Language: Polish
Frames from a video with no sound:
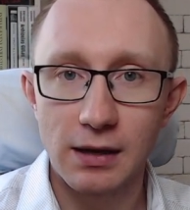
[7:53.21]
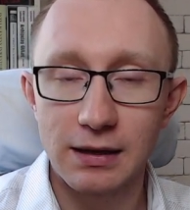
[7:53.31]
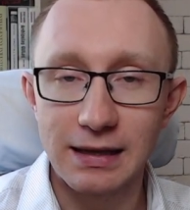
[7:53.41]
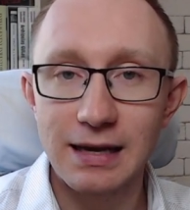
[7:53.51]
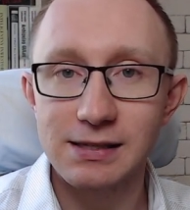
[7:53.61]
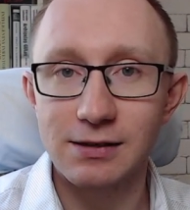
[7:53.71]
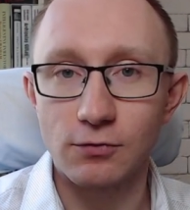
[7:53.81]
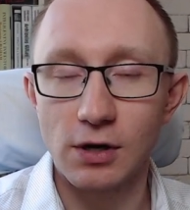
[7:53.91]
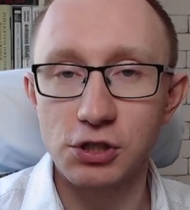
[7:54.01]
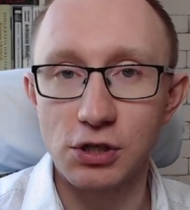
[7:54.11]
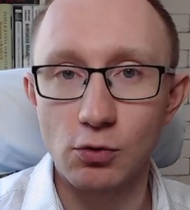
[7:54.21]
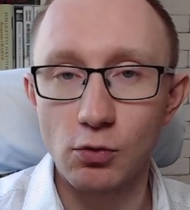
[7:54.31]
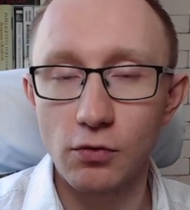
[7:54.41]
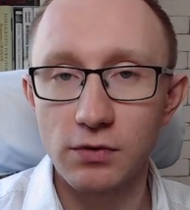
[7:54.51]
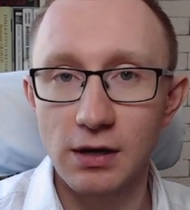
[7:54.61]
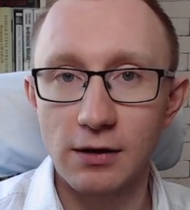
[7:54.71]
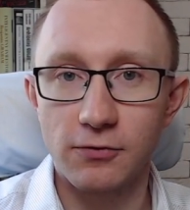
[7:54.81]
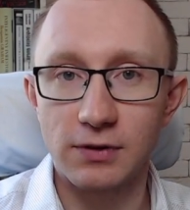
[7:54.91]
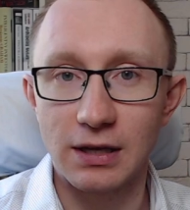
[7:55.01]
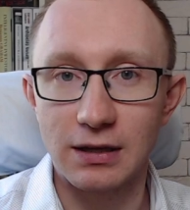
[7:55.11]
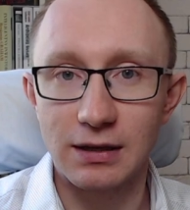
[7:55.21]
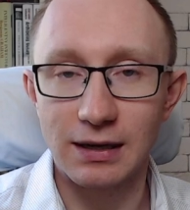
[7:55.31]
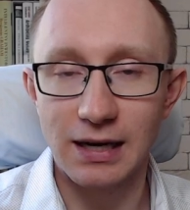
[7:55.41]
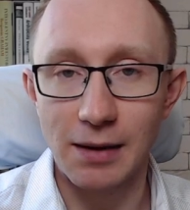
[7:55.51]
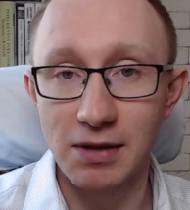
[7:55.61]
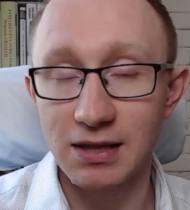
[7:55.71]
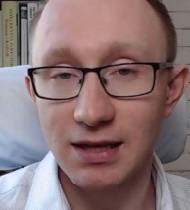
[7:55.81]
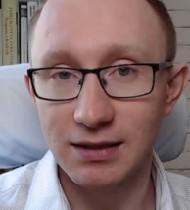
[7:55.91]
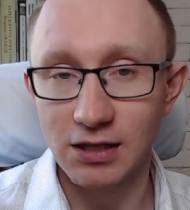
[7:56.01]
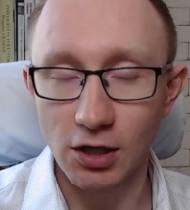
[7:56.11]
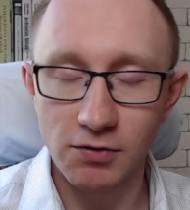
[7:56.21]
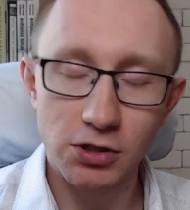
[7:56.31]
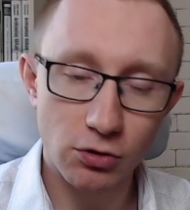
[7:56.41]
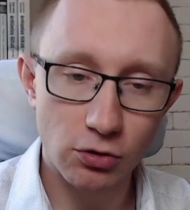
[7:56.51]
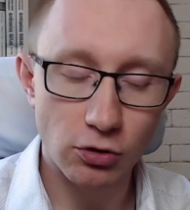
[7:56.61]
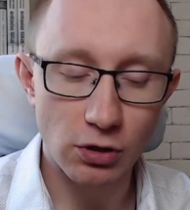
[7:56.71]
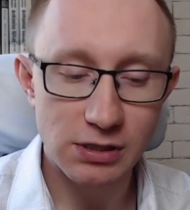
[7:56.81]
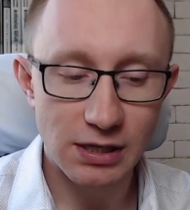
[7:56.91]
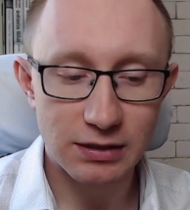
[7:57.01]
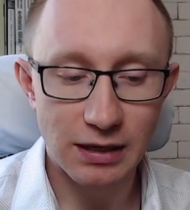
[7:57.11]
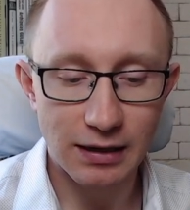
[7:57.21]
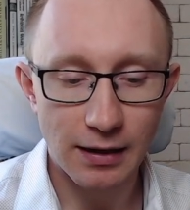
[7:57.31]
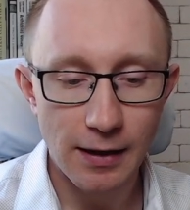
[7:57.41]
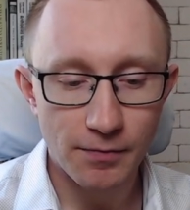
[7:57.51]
jest właśnie głównie w tej reklamie internetowej, startowej, no to, to jest jednak,